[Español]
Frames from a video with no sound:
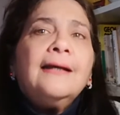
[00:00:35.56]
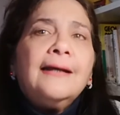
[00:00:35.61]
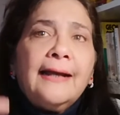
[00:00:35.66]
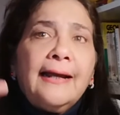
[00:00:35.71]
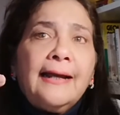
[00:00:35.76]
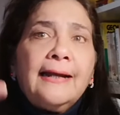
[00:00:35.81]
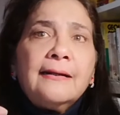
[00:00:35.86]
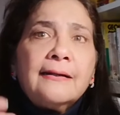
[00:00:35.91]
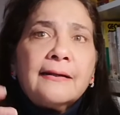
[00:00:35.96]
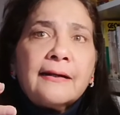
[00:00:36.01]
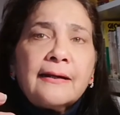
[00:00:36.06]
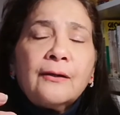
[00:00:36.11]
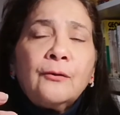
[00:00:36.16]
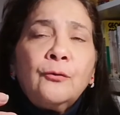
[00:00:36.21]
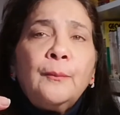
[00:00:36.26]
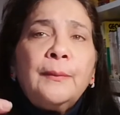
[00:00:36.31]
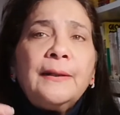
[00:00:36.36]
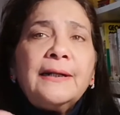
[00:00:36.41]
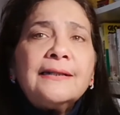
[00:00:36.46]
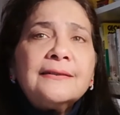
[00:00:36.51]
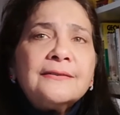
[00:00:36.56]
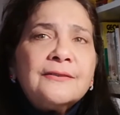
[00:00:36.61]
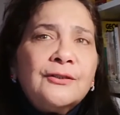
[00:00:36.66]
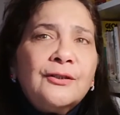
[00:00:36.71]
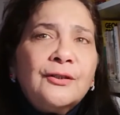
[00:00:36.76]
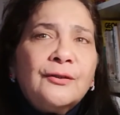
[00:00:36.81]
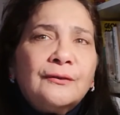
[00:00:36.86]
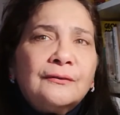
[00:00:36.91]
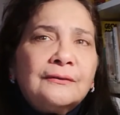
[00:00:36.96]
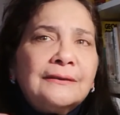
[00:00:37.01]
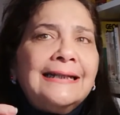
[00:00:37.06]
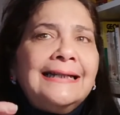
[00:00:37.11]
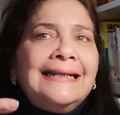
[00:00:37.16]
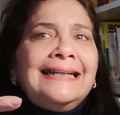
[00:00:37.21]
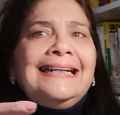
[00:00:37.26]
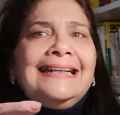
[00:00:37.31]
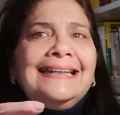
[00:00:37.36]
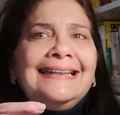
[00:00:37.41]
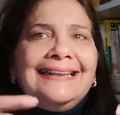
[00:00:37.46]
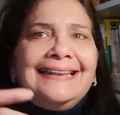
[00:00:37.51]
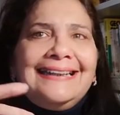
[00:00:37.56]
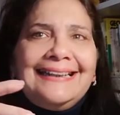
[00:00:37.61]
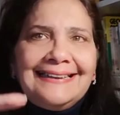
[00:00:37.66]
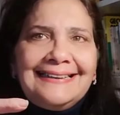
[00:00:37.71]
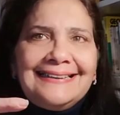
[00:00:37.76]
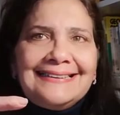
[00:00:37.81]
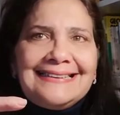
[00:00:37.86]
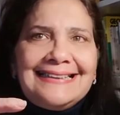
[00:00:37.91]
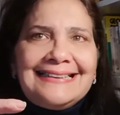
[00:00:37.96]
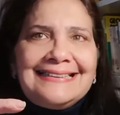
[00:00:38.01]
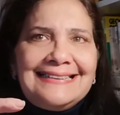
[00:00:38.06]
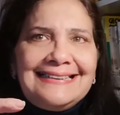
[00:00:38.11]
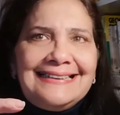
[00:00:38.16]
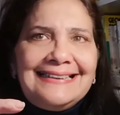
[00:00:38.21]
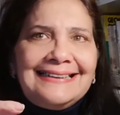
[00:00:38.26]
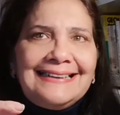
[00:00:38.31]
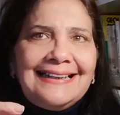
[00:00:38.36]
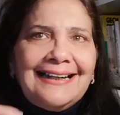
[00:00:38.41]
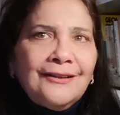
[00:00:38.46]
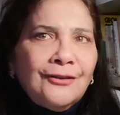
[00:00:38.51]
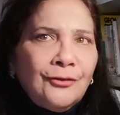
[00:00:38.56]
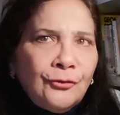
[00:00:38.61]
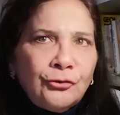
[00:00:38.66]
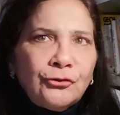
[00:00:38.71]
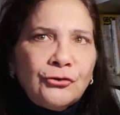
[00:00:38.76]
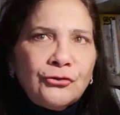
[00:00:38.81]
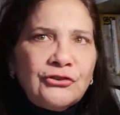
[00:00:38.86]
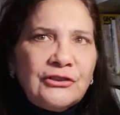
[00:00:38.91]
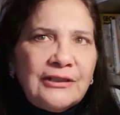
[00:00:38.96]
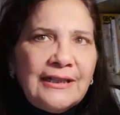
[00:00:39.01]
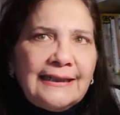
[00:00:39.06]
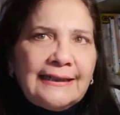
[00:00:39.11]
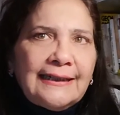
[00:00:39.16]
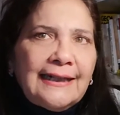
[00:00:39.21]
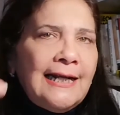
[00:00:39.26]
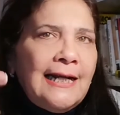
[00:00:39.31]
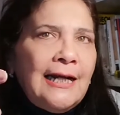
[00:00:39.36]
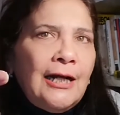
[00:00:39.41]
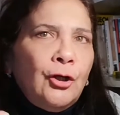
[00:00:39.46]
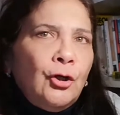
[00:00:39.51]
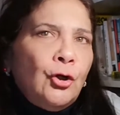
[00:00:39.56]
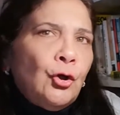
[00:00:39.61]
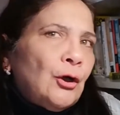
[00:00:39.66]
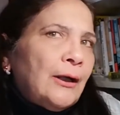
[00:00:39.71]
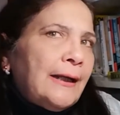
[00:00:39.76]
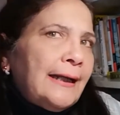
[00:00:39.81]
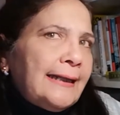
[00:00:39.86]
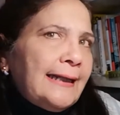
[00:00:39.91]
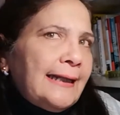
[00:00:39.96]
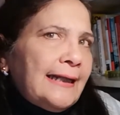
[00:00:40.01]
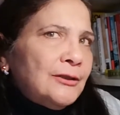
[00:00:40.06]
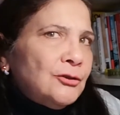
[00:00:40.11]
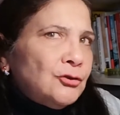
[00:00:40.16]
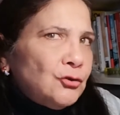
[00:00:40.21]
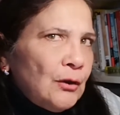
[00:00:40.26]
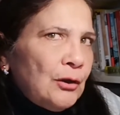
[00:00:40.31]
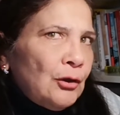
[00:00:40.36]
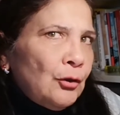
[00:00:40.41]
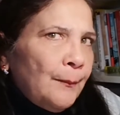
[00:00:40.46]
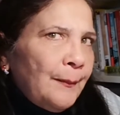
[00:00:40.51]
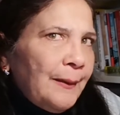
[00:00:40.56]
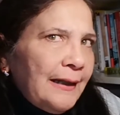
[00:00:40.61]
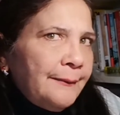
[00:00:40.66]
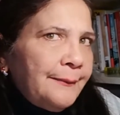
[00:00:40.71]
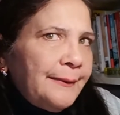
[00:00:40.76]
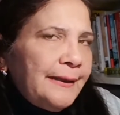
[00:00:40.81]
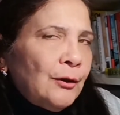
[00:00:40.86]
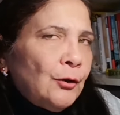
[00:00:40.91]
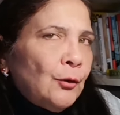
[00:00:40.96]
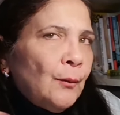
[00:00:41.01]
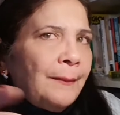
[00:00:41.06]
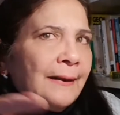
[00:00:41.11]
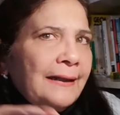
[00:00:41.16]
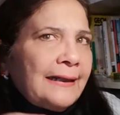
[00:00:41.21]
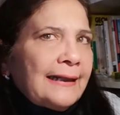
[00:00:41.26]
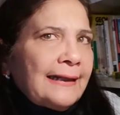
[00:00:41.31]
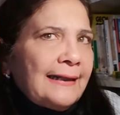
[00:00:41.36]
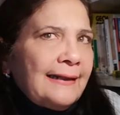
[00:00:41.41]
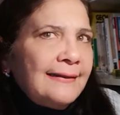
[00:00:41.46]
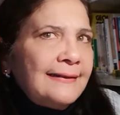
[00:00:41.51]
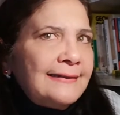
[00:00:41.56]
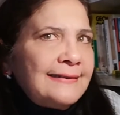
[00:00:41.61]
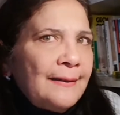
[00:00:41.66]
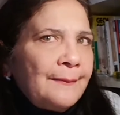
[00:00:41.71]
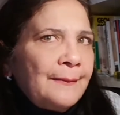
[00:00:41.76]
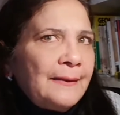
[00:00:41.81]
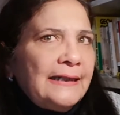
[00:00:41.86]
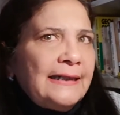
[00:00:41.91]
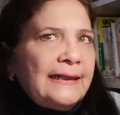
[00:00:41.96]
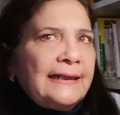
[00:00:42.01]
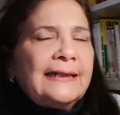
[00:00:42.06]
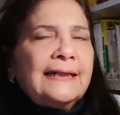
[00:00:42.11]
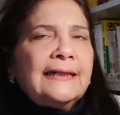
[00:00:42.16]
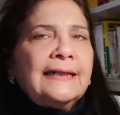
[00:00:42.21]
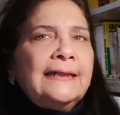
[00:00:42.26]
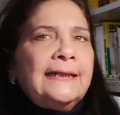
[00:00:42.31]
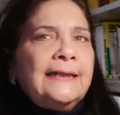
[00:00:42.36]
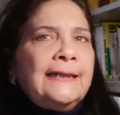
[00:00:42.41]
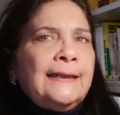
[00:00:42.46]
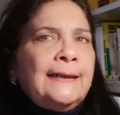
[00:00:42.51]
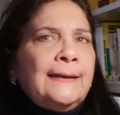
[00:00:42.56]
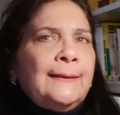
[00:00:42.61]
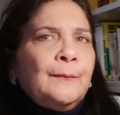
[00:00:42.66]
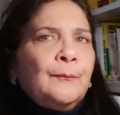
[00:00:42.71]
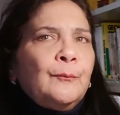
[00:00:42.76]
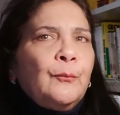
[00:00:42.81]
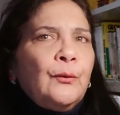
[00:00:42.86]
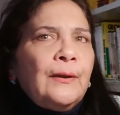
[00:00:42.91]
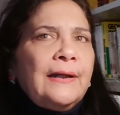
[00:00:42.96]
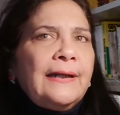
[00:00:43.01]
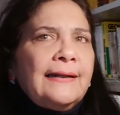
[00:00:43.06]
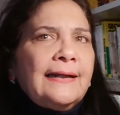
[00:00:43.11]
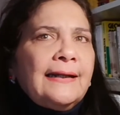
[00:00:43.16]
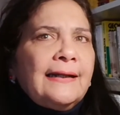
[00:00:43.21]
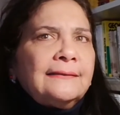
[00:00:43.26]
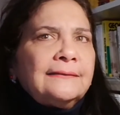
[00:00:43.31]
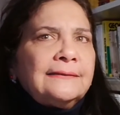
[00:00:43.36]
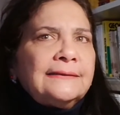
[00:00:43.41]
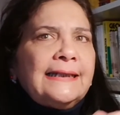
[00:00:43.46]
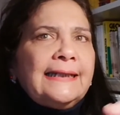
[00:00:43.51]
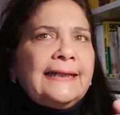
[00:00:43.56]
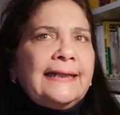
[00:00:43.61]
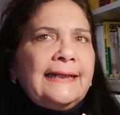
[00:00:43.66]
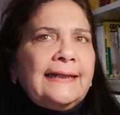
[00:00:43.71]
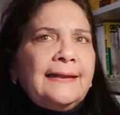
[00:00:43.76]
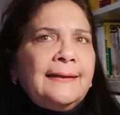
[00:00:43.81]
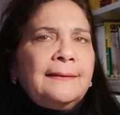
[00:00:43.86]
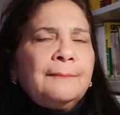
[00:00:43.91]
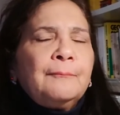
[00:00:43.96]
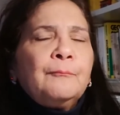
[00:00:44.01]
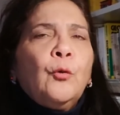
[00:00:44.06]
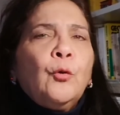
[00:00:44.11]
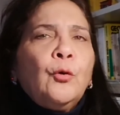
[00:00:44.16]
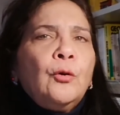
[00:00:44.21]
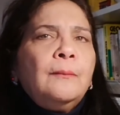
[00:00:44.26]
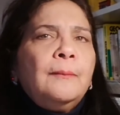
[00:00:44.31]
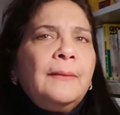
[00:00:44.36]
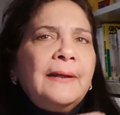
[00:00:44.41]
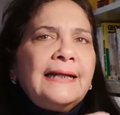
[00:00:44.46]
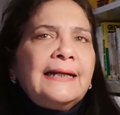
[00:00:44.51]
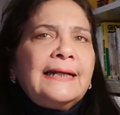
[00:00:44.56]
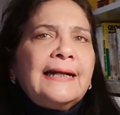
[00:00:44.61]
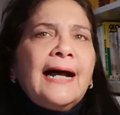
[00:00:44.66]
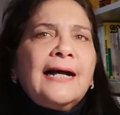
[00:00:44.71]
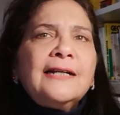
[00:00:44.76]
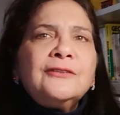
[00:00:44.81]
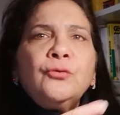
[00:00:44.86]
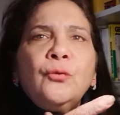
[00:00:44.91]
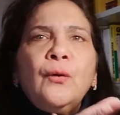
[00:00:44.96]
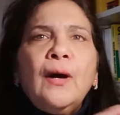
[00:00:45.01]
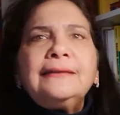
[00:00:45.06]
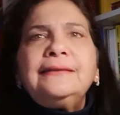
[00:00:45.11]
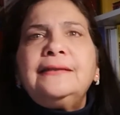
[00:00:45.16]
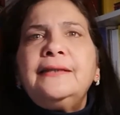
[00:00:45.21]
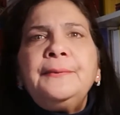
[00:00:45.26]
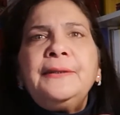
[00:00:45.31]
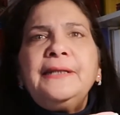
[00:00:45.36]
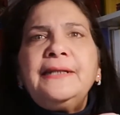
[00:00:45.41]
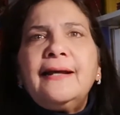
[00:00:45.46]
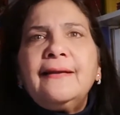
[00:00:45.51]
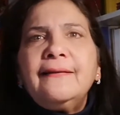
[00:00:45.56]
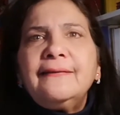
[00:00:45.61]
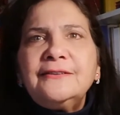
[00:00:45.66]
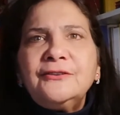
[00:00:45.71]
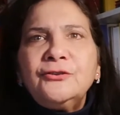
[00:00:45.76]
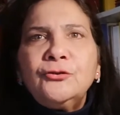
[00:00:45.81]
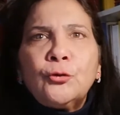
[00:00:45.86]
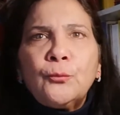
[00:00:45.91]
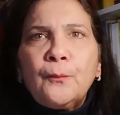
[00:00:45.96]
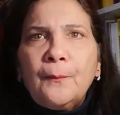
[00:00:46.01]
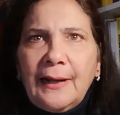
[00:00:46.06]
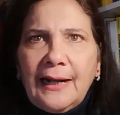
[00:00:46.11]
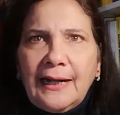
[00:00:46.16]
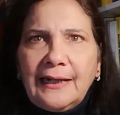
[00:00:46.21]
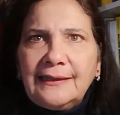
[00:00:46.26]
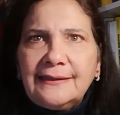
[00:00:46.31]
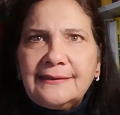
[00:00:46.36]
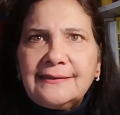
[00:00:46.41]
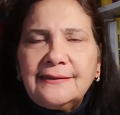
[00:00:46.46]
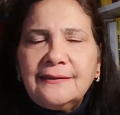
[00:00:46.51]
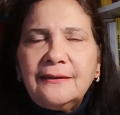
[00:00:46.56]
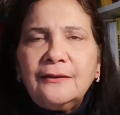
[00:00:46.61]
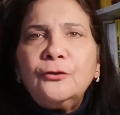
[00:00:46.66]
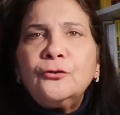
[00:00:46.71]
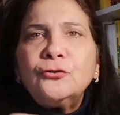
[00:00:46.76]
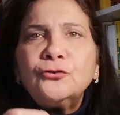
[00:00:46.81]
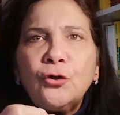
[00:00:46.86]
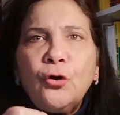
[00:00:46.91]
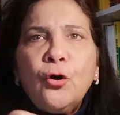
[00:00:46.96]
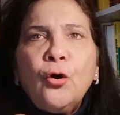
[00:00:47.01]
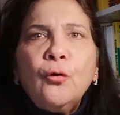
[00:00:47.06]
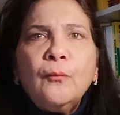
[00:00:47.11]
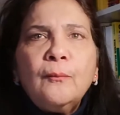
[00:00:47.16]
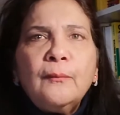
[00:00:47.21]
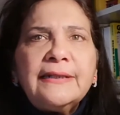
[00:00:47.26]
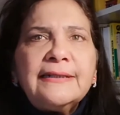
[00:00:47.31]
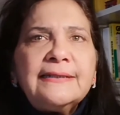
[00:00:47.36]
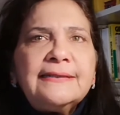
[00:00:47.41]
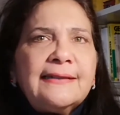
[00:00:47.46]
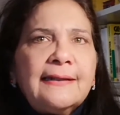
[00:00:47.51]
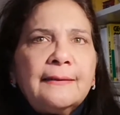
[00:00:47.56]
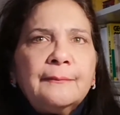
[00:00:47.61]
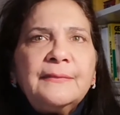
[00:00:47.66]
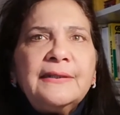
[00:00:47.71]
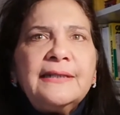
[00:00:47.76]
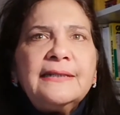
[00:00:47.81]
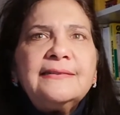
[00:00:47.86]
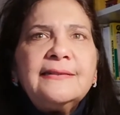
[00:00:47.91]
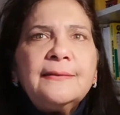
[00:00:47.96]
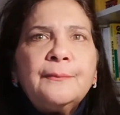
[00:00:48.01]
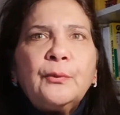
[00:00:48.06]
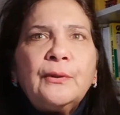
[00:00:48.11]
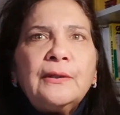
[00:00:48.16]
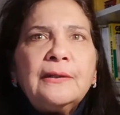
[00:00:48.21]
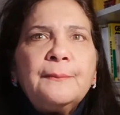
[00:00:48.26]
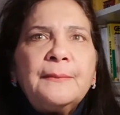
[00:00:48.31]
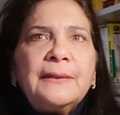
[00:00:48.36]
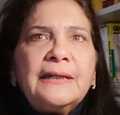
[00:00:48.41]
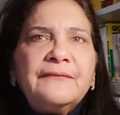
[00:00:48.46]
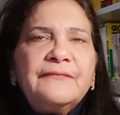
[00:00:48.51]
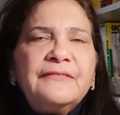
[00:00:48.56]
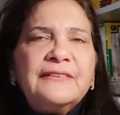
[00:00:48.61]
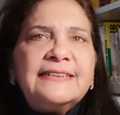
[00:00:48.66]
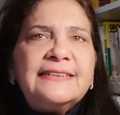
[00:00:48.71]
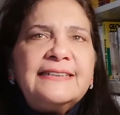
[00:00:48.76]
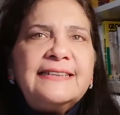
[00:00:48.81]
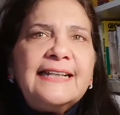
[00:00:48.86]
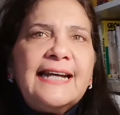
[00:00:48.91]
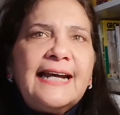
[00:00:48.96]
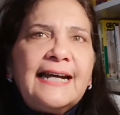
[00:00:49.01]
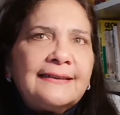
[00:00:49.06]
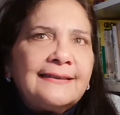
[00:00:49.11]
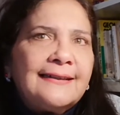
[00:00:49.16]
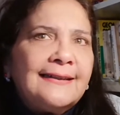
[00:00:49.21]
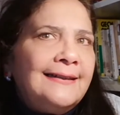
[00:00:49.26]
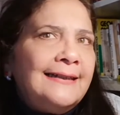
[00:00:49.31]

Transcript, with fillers: en recuperación y que necesitan conocer lo que es el suelo pélvico para que de esa manera puedan eh, volver a sus actividades normales. Los hombres también se pueden beneficiar